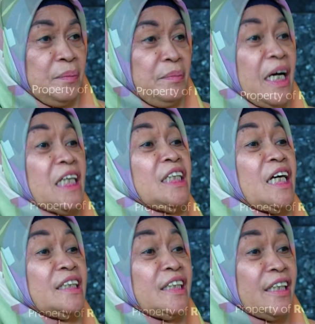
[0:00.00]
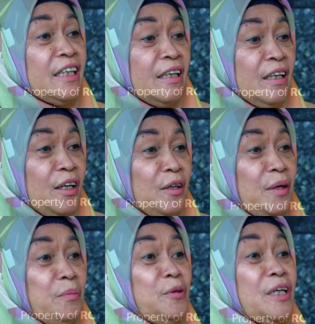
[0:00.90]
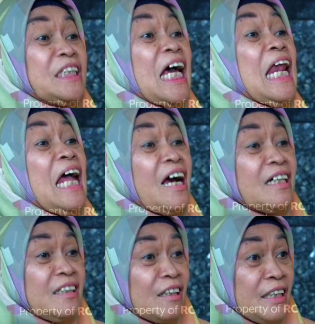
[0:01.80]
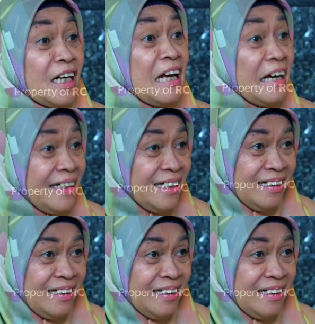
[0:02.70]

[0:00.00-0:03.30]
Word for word: Biasa, Cek. Nek bunga salah ngasih rendang daging.